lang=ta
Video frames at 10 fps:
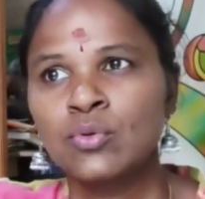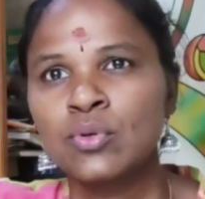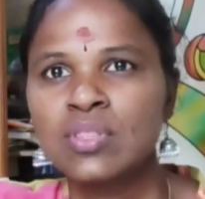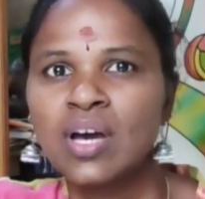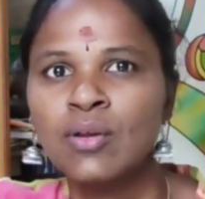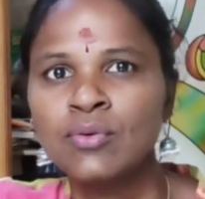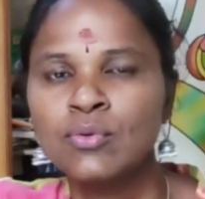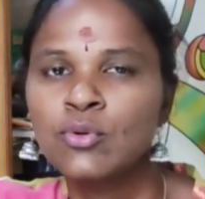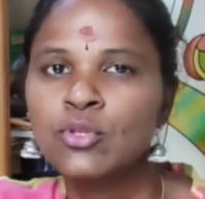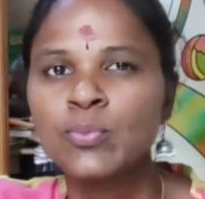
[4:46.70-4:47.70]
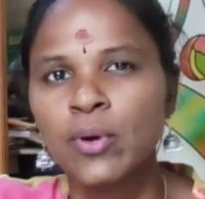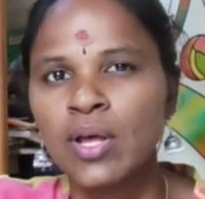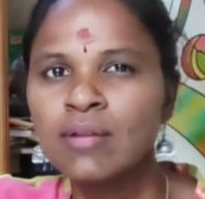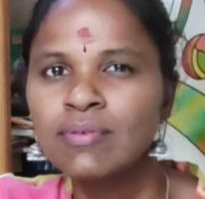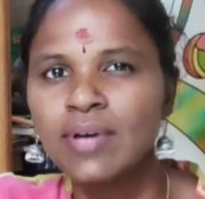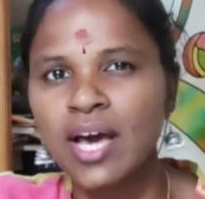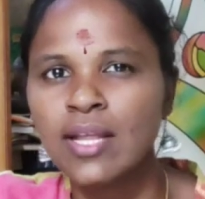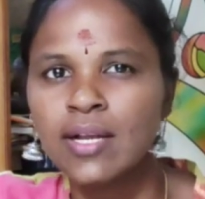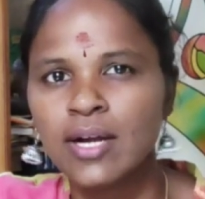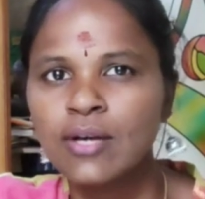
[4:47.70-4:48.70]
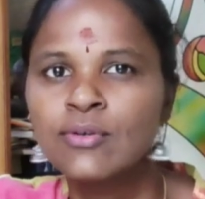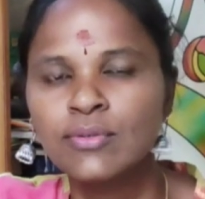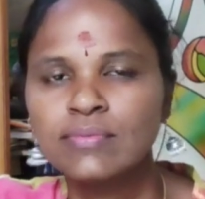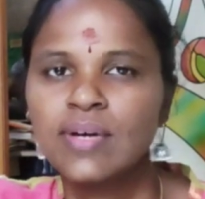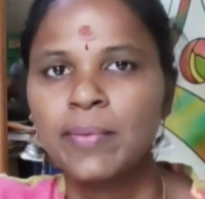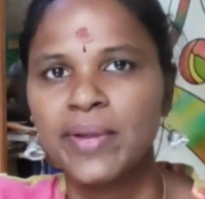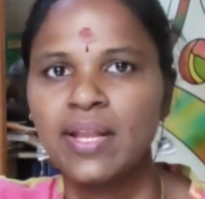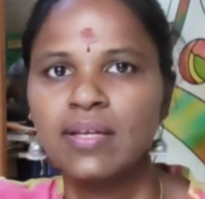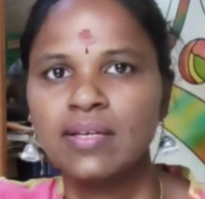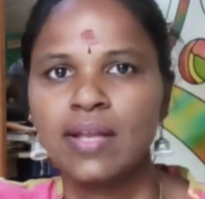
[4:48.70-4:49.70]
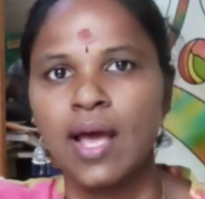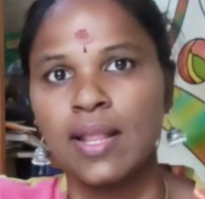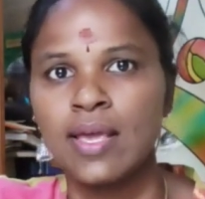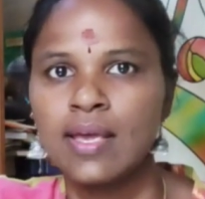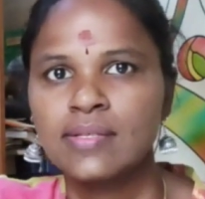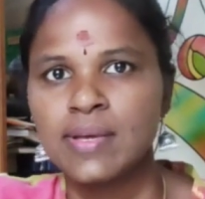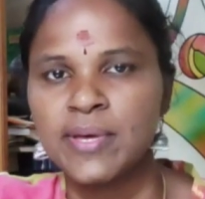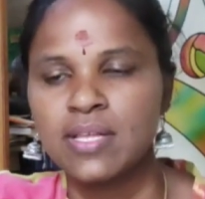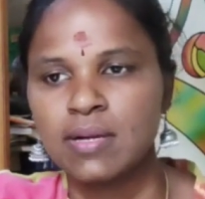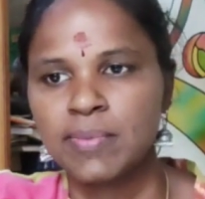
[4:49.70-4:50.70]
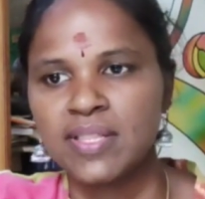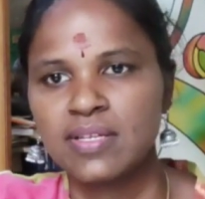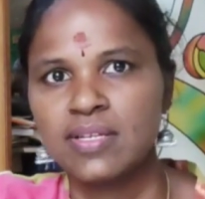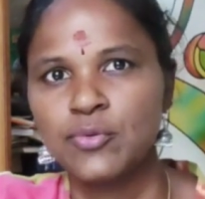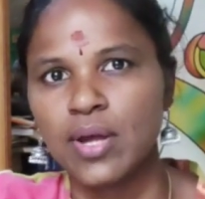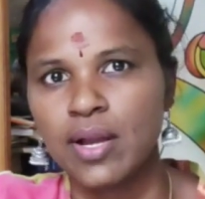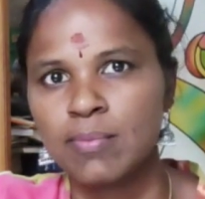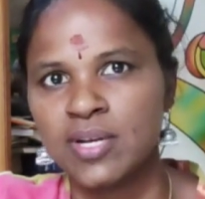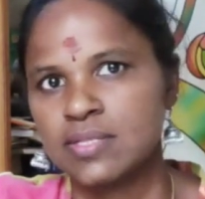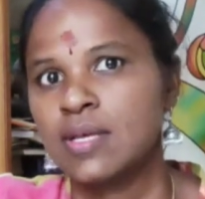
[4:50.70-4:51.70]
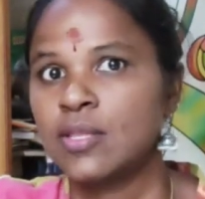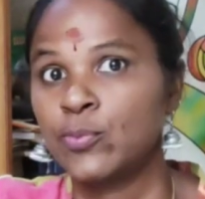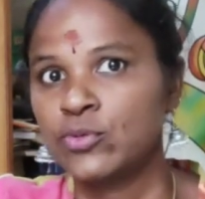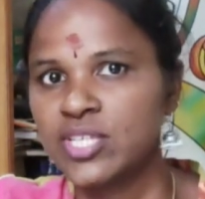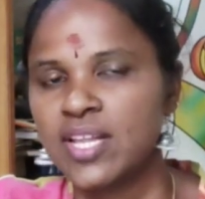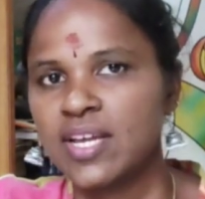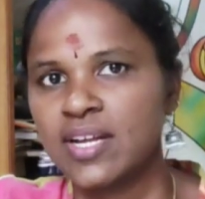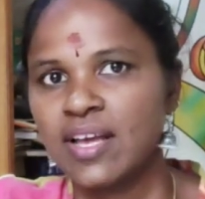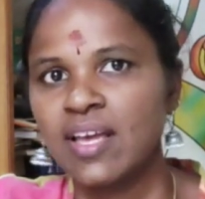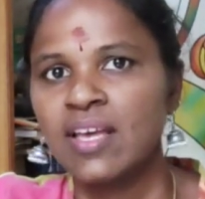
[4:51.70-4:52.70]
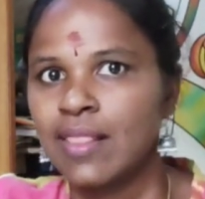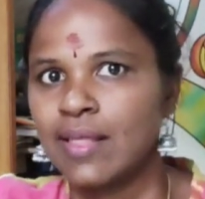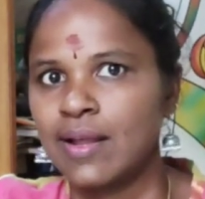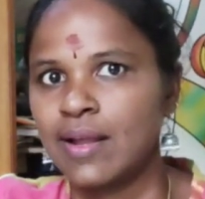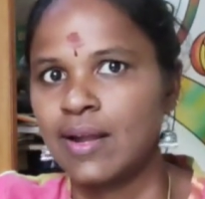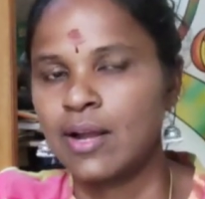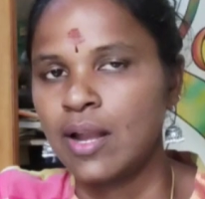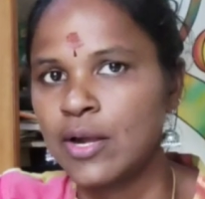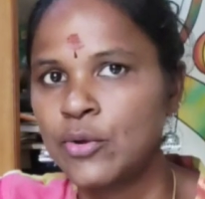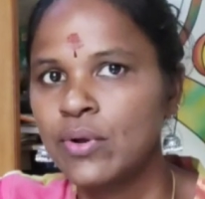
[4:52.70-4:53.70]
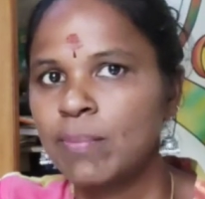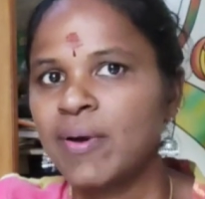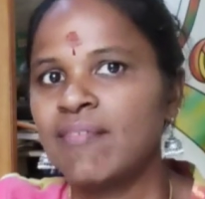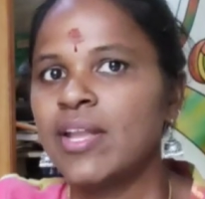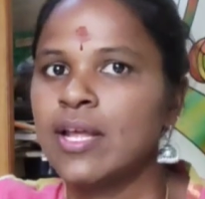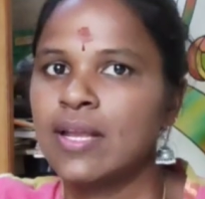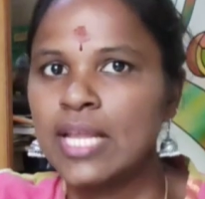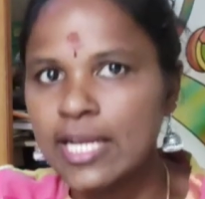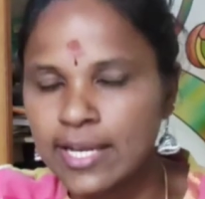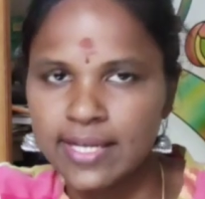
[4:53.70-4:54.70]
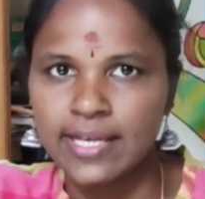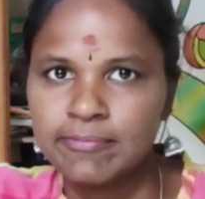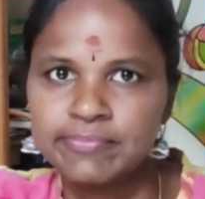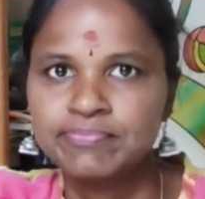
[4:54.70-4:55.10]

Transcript: கொடுத்தாலும் கொடுத்துட்டு போனாலும் காரியம் நடக்கும் அப்படின்னு நானே சமாதானப்படுத்திட்டு ஒரு அரை மனசாக அந்த பூஜாரி கிட்ட அந்த லட்டு டப்பாவை நான் நீட்டுறேங்க